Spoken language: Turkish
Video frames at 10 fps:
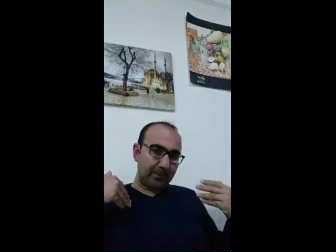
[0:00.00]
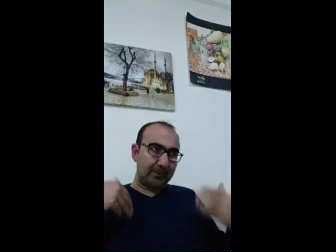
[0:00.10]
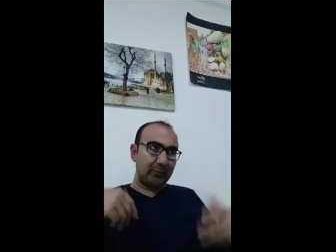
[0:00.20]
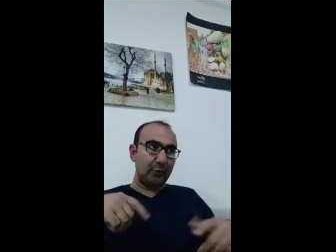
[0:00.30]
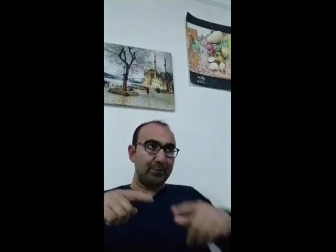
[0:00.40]

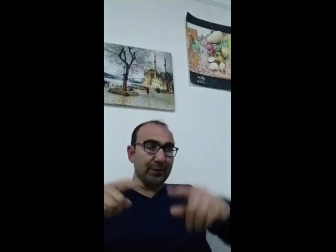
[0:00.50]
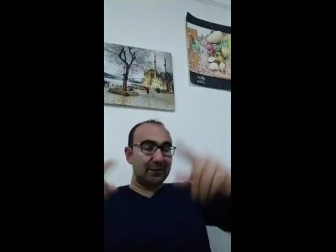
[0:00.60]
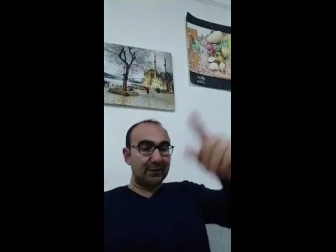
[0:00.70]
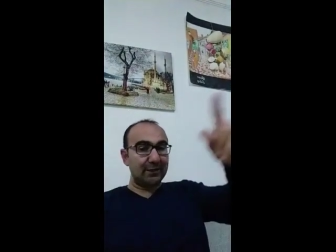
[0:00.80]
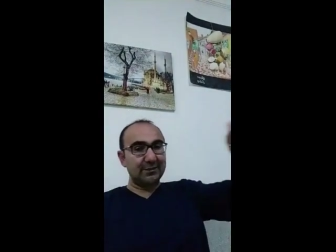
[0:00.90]

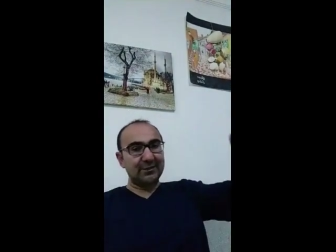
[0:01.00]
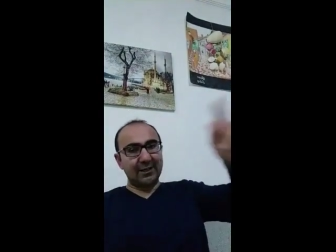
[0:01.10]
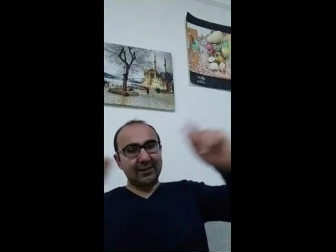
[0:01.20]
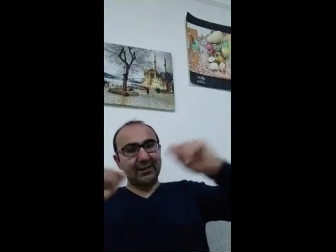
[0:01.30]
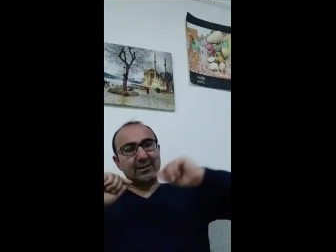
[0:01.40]
Toplantıları
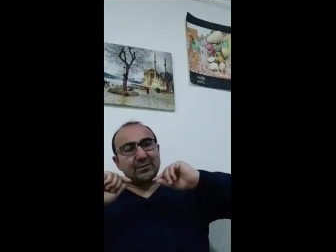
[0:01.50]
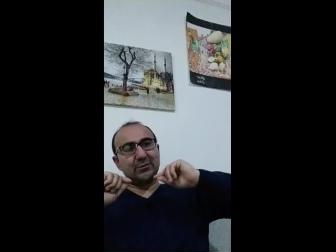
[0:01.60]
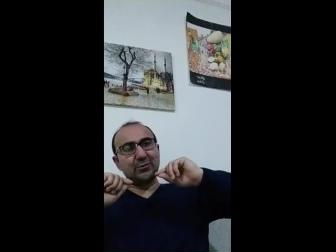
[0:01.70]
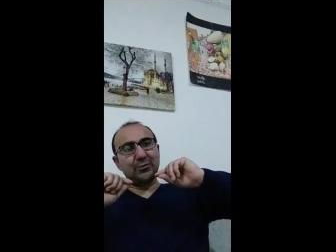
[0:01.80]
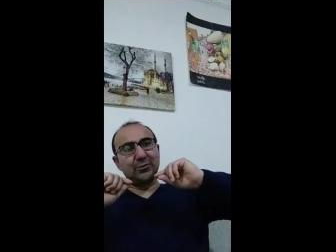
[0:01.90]
dışarıdan
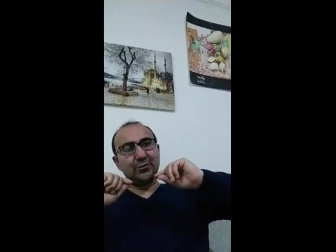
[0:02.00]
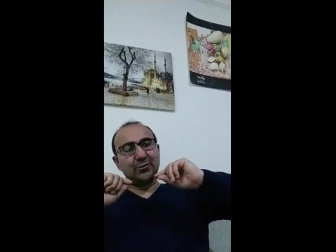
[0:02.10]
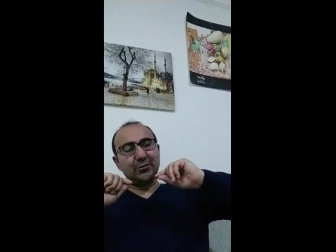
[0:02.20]
izliyor.